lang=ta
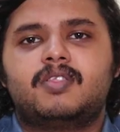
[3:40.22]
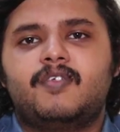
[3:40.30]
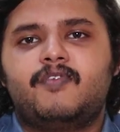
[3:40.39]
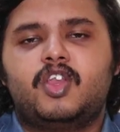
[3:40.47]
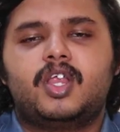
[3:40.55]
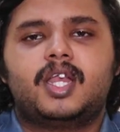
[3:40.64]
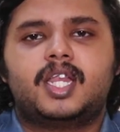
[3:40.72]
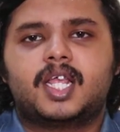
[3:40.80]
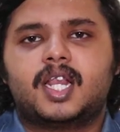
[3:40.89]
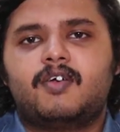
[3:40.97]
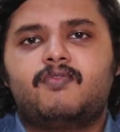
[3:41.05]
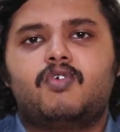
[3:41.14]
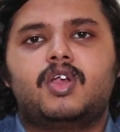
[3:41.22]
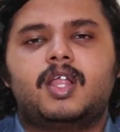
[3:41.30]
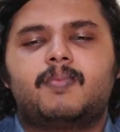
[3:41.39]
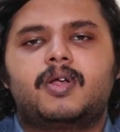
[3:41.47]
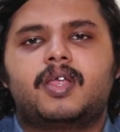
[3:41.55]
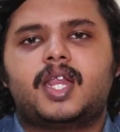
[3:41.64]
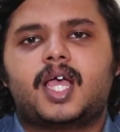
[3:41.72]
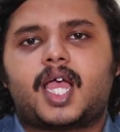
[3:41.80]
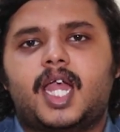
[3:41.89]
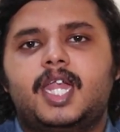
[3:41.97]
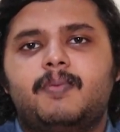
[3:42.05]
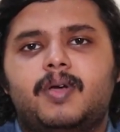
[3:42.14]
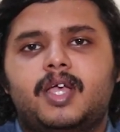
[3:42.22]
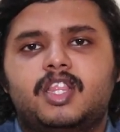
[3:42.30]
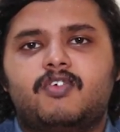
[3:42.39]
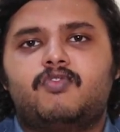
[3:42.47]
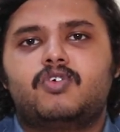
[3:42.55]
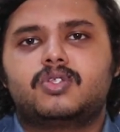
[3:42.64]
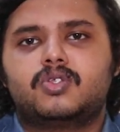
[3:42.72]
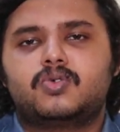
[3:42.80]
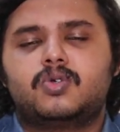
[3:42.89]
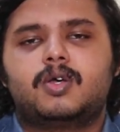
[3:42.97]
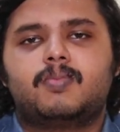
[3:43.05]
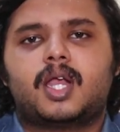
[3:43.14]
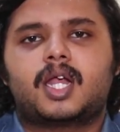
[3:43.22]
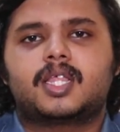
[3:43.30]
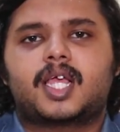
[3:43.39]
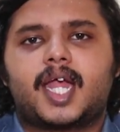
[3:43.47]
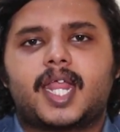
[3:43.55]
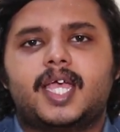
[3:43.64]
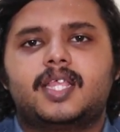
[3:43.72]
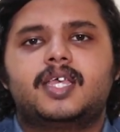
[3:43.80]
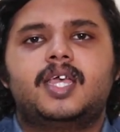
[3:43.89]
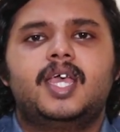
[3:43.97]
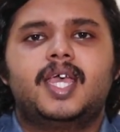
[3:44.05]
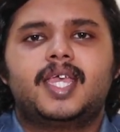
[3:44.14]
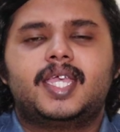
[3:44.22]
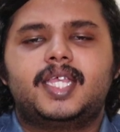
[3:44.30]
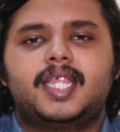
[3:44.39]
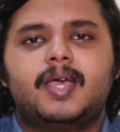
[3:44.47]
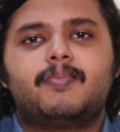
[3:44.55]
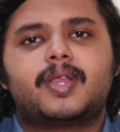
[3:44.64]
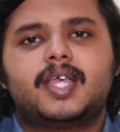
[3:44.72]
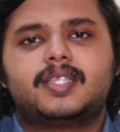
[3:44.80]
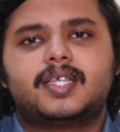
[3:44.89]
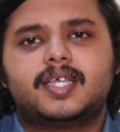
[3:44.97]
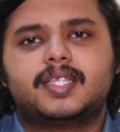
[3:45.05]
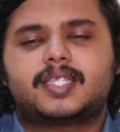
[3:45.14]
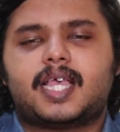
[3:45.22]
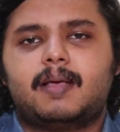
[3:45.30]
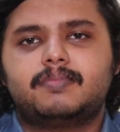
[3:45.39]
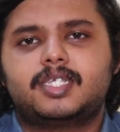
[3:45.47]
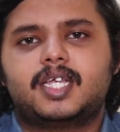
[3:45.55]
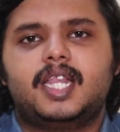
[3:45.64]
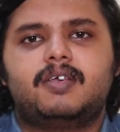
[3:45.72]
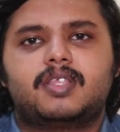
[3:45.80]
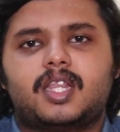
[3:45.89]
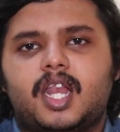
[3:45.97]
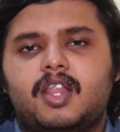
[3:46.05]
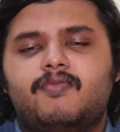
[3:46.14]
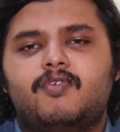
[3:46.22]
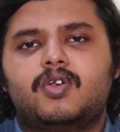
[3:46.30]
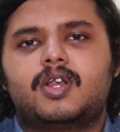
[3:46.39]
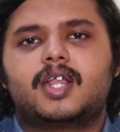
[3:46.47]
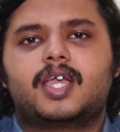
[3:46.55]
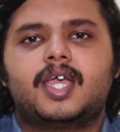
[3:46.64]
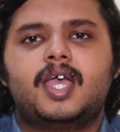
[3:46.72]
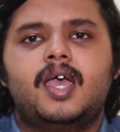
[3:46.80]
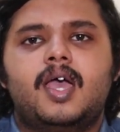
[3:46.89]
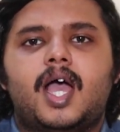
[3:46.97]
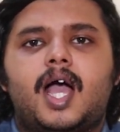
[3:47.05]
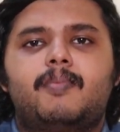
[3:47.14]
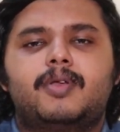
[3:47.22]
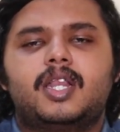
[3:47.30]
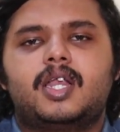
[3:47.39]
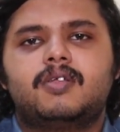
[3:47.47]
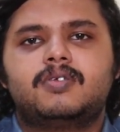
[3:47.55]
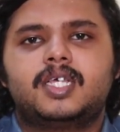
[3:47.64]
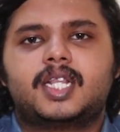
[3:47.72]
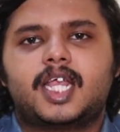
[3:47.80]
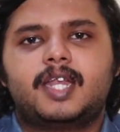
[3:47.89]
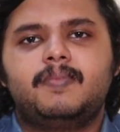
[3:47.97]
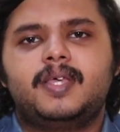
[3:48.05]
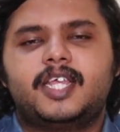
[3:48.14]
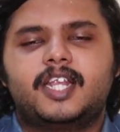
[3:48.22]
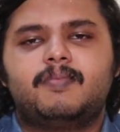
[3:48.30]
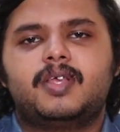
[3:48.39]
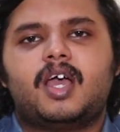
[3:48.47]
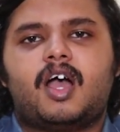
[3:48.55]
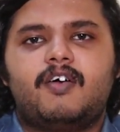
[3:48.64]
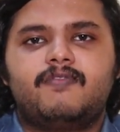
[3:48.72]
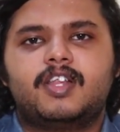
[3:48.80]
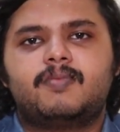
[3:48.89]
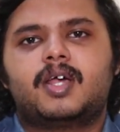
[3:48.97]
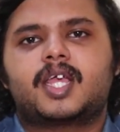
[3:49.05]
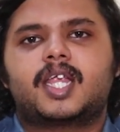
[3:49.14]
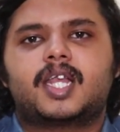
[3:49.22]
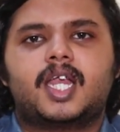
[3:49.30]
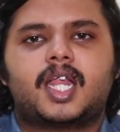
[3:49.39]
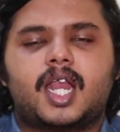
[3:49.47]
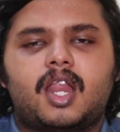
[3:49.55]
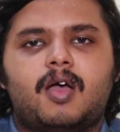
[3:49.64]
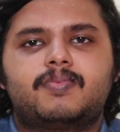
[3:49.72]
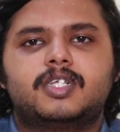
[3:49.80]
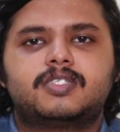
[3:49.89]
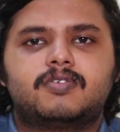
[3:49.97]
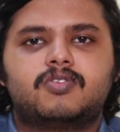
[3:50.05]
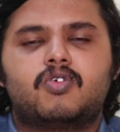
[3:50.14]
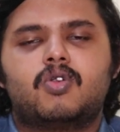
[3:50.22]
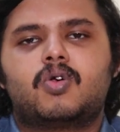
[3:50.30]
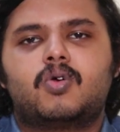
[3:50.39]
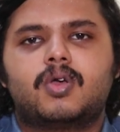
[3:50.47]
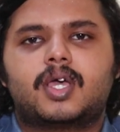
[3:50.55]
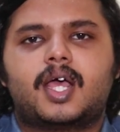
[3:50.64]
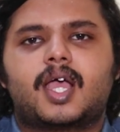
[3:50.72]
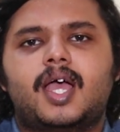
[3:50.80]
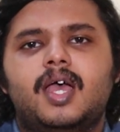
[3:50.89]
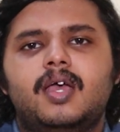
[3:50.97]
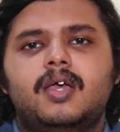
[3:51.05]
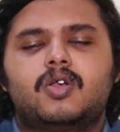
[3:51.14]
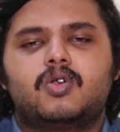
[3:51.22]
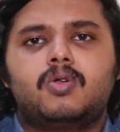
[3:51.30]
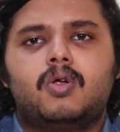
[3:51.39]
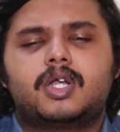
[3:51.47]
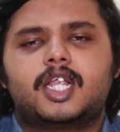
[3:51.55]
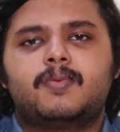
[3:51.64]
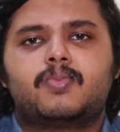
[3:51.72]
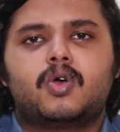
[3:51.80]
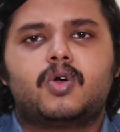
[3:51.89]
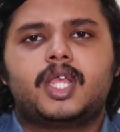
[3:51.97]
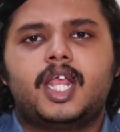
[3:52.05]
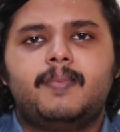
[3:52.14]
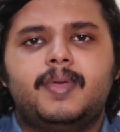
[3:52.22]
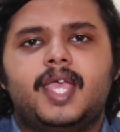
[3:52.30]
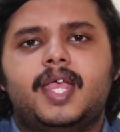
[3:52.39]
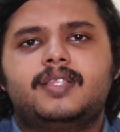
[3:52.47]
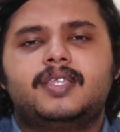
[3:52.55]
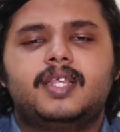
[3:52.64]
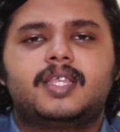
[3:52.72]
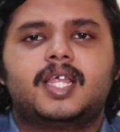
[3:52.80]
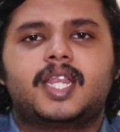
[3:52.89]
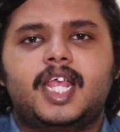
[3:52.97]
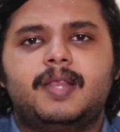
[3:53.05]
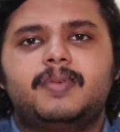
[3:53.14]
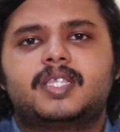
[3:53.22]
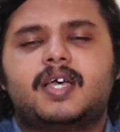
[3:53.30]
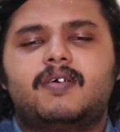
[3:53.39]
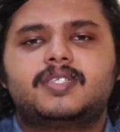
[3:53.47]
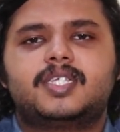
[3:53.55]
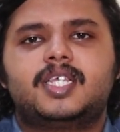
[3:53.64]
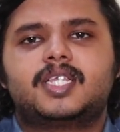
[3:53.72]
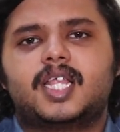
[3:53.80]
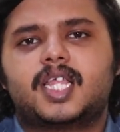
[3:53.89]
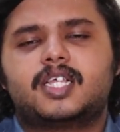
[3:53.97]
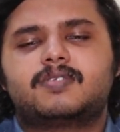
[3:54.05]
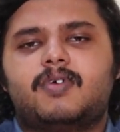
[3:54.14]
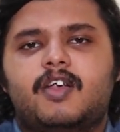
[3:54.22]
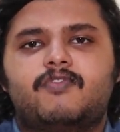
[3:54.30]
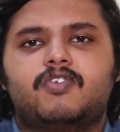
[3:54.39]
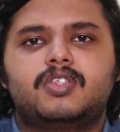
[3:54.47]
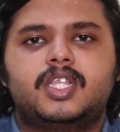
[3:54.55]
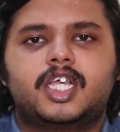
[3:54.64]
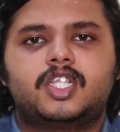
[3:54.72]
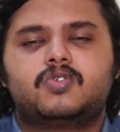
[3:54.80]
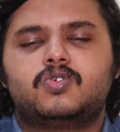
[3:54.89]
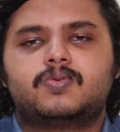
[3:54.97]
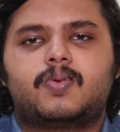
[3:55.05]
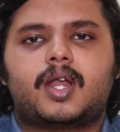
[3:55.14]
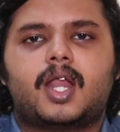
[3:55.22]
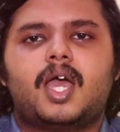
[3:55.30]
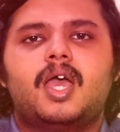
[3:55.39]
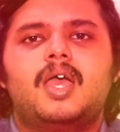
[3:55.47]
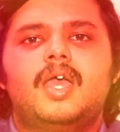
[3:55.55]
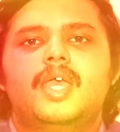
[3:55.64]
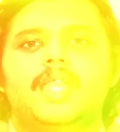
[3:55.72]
இல்லை வந்து வீடியோ எடிட்டிங்லாம் ஃபோனில் பண்ணிங்கன்னா கண்டிப்பாக இந்த ஃபோன் வந்து சூட்டபிளானது கிடையாது இதே ப்ரைஸுக்கு சாம்சங்லேயே வந்து நல்ல ஃபோன் இருக்குது அப்படி இல்லைனாலும் வந்து ரெட்மி ரியல்மியில் ஆஃப்லைன் மார்க்கெட்டில் நல்ல ஆப்ஷன்ஸ் வந்து உங்களுக்கு கொடுக்குறாங்க நோட் டென் ப்ரோ ரியல்மி எயிட் சீரிஸில் ரியல்மி செவன் சீரிஸில் ஏதாவது ஸ்மார்ட் ஃபோன் வந்து நீங்கள் சூஸ் பண்ணலாம்